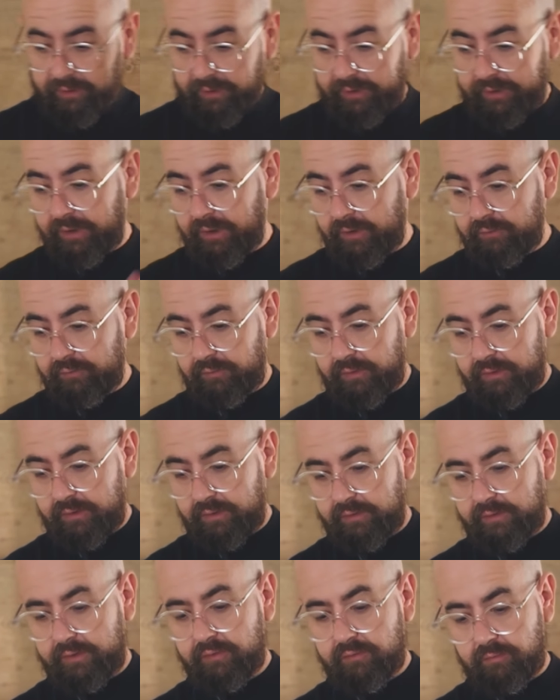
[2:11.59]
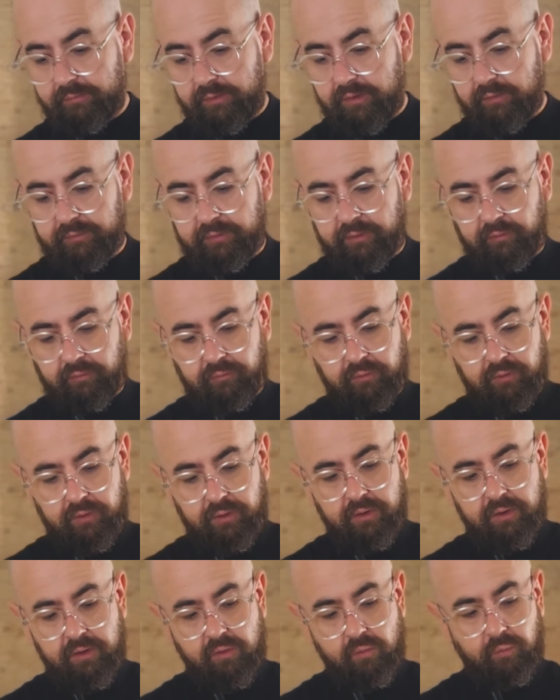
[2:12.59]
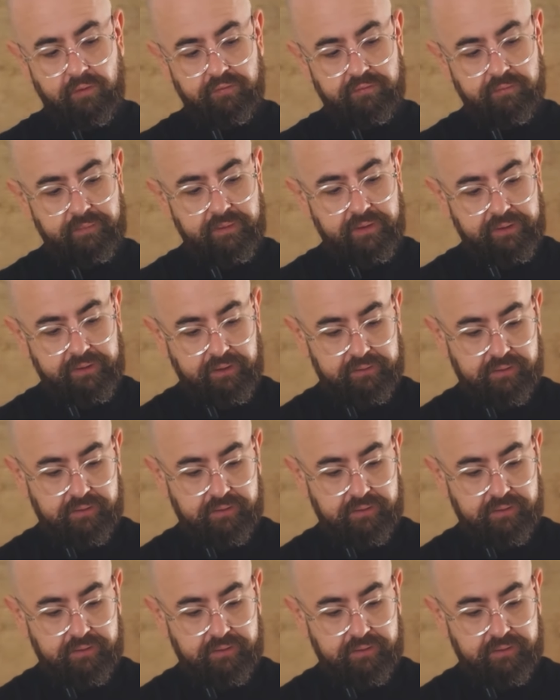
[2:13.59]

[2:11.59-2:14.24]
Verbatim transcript: carregadora, isso mesmo, tem USB aqui